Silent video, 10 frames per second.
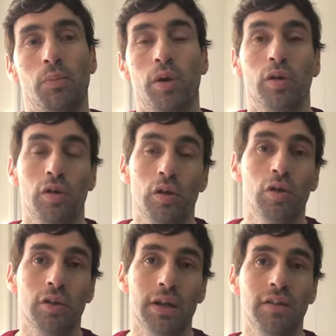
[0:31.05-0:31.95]
bueno, y
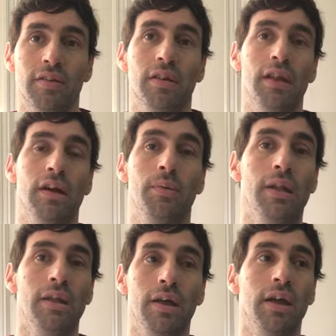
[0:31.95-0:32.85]
otras de las
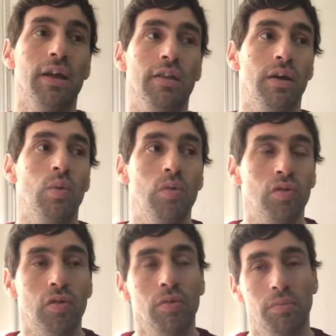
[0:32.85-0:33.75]
habilidades que este
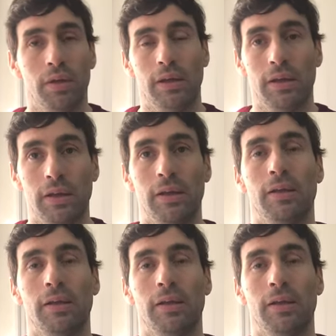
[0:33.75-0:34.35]
curso eh,